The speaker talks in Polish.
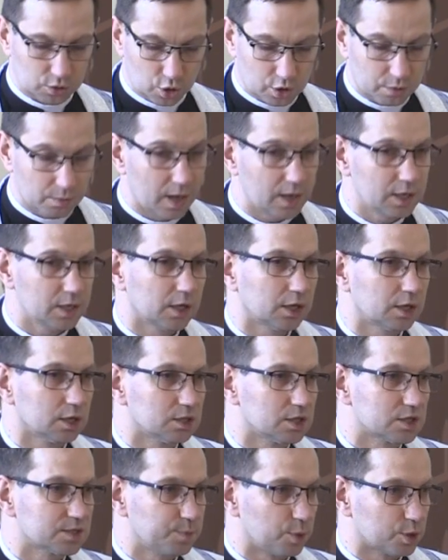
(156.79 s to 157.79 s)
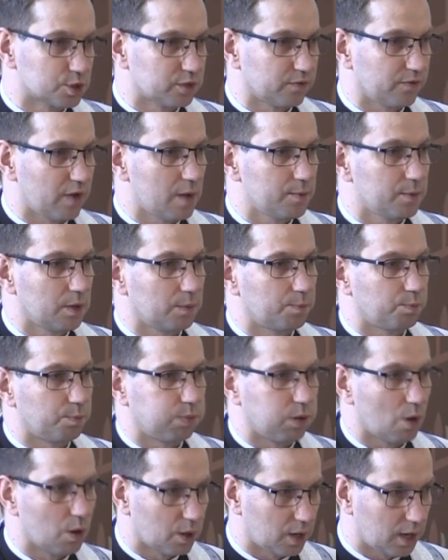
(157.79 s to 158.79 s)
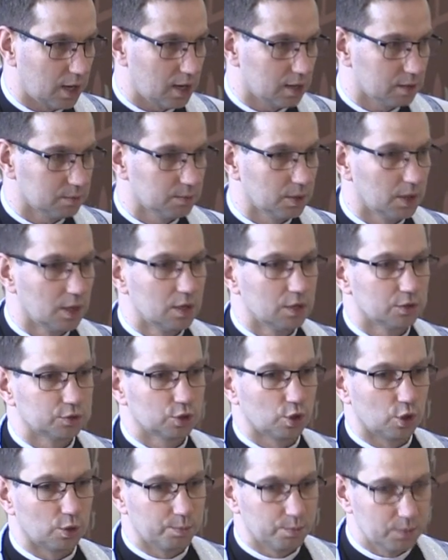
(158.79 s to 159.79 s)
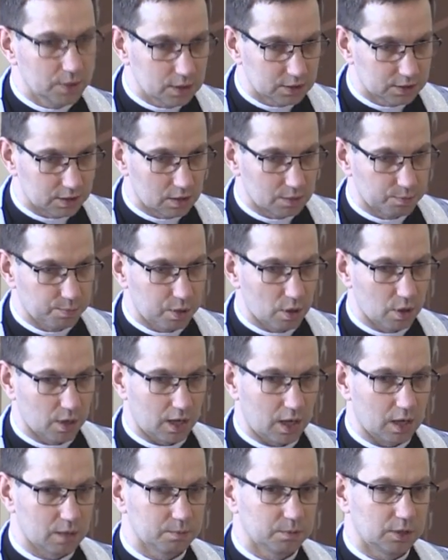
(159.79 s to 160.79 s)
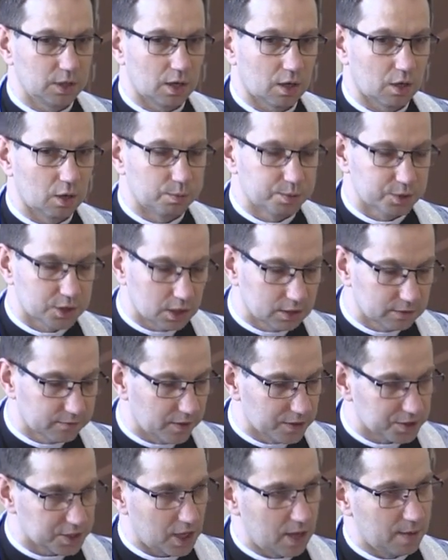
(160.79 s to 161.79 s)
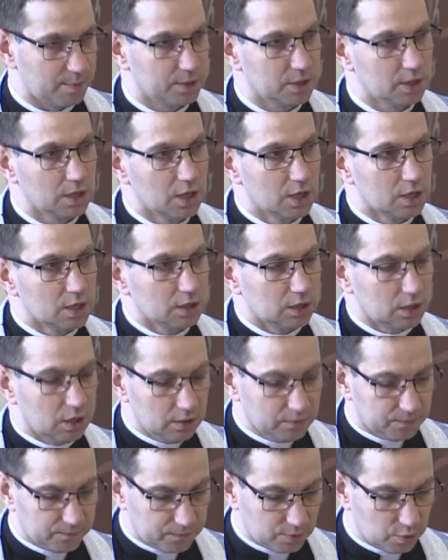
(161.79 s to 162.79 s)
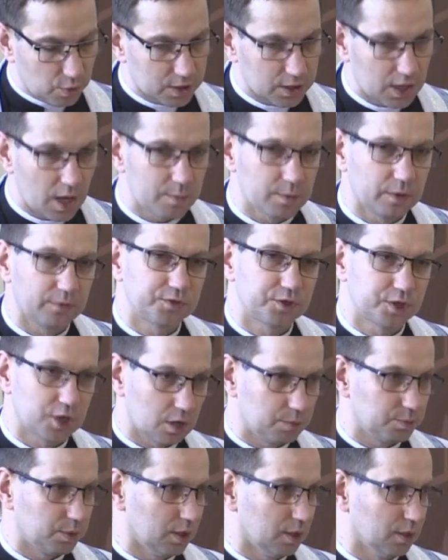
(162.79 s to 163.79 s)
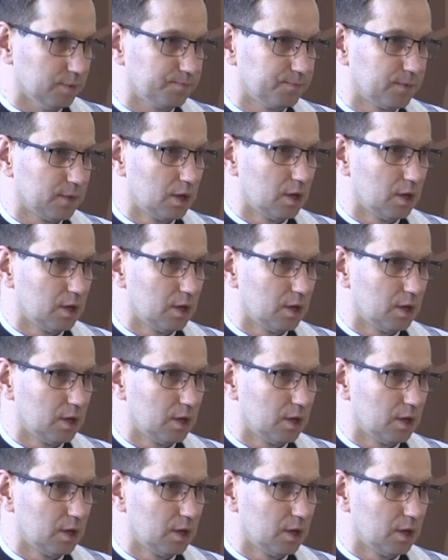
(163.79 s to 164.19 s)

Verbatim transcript: Normalnie, kiedy spożywamy pokarm, to my ten pokarm niejako przetwarzamy i wchłaniamy w siebie.